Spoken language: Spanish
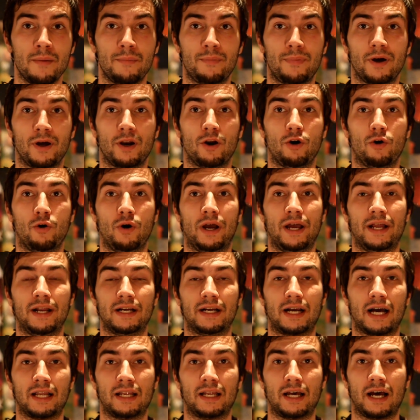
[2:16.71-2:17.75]
Pero
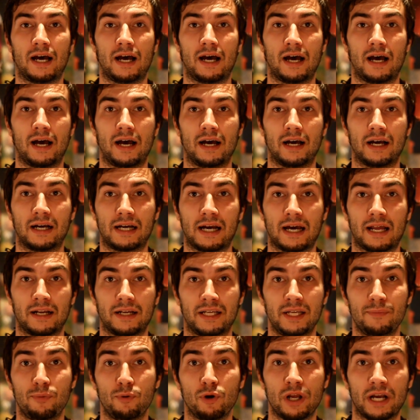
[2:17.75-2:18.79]
en cada, cada
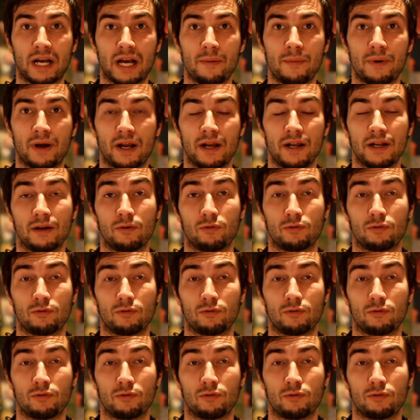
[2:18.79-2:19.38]
tipo de cámara,